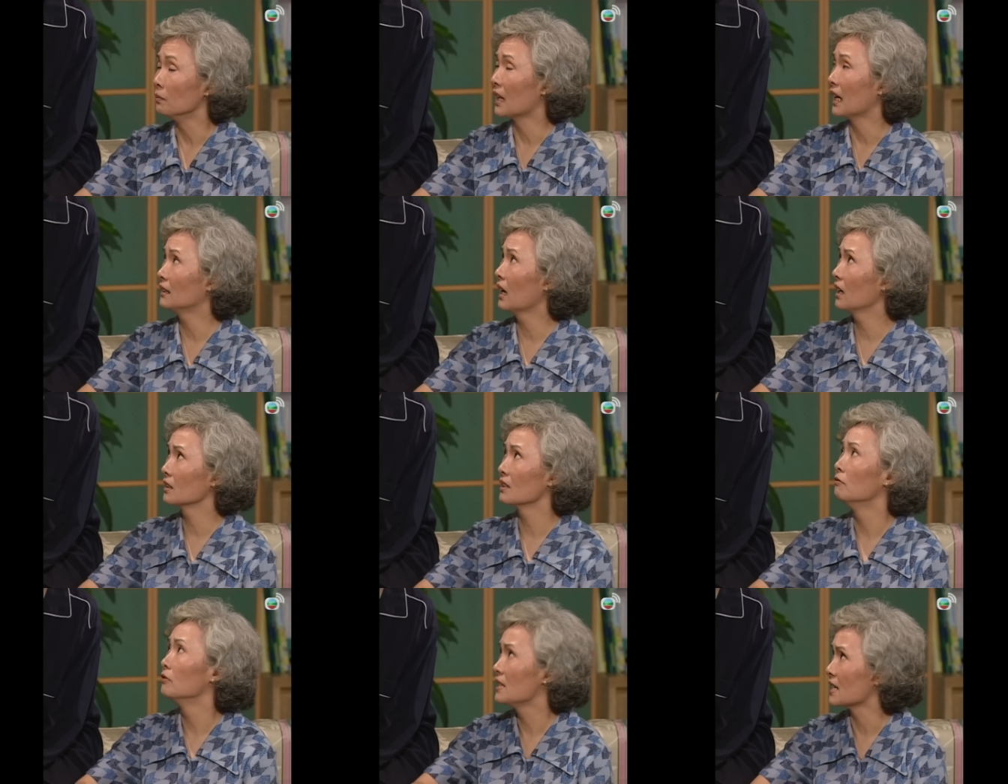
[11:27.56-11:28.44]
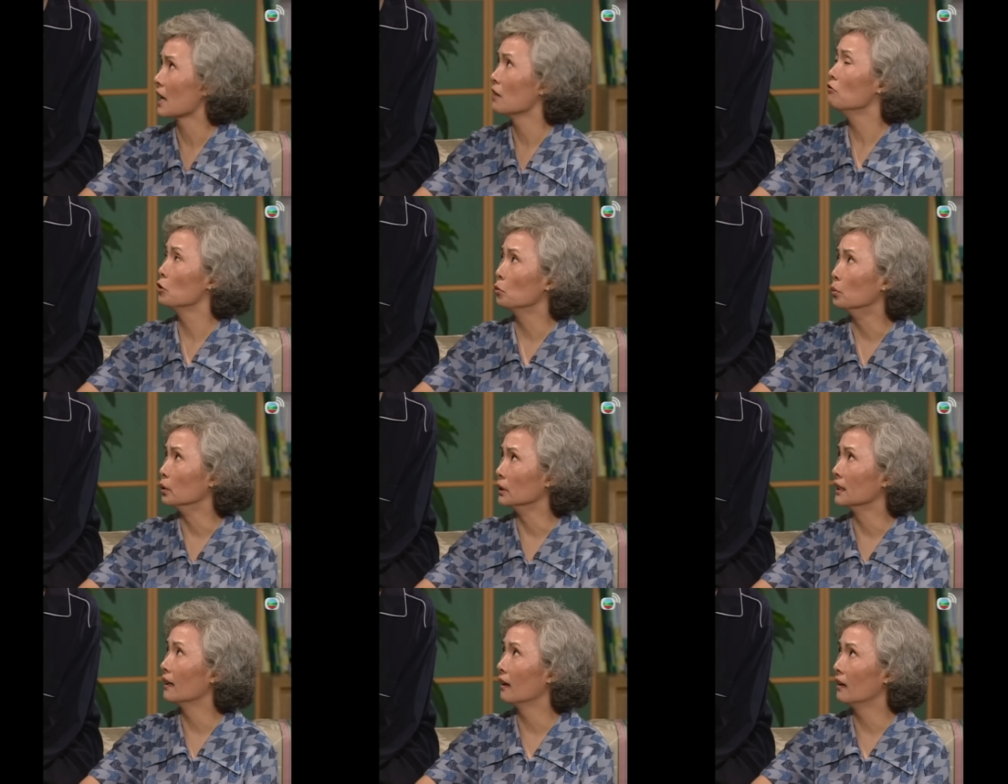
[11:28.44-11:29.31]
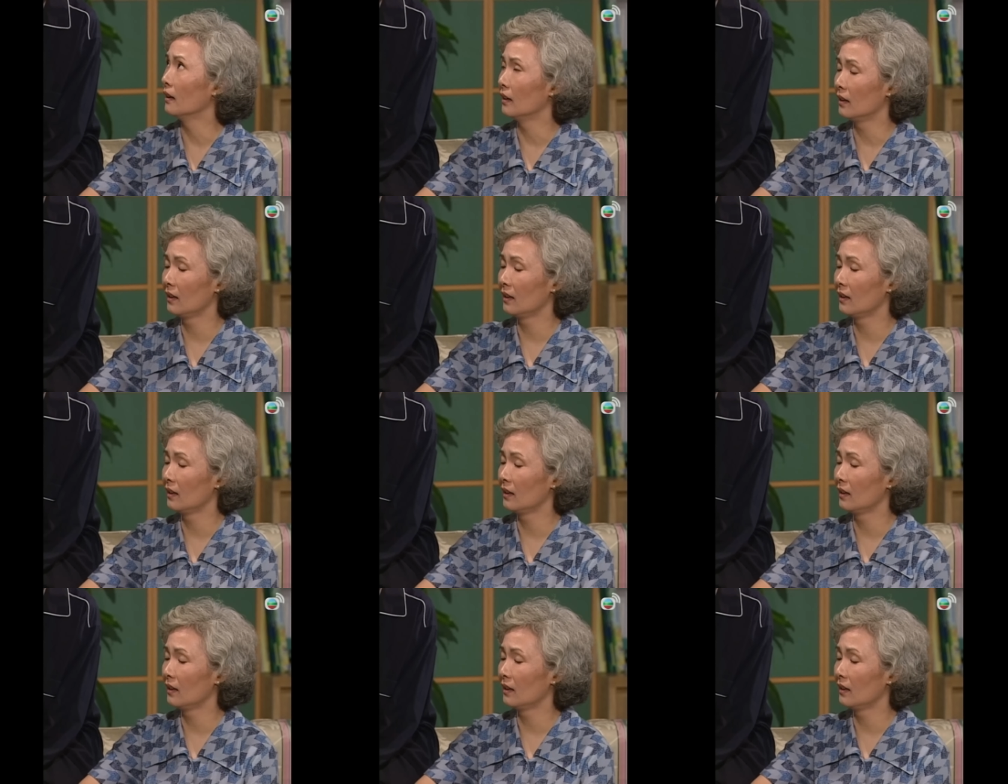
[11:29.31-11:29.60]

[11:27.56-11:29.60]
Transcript: Để chừng nó bực bội thì sẽ biết thay